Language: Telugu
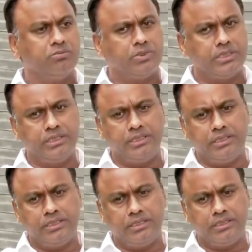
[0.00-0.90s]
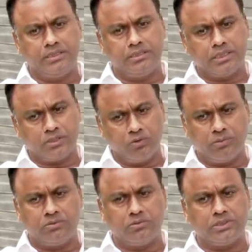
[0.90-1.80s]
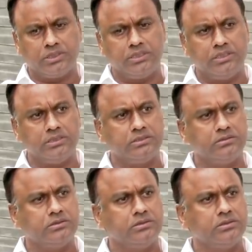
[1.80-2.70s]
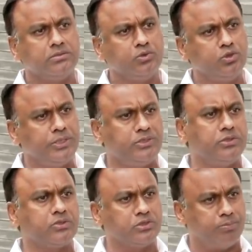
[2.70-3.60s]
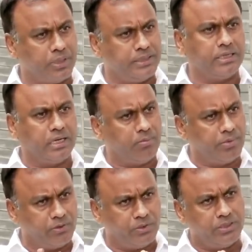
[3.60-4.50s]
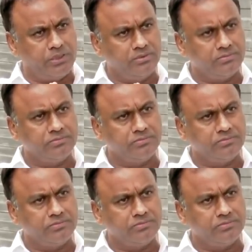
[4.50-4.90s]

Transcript: మరి గతంలో మనం అతన్ని ముందు పెట్టుంటే కొంచెం పార్టీకి లాభమై ఉండేది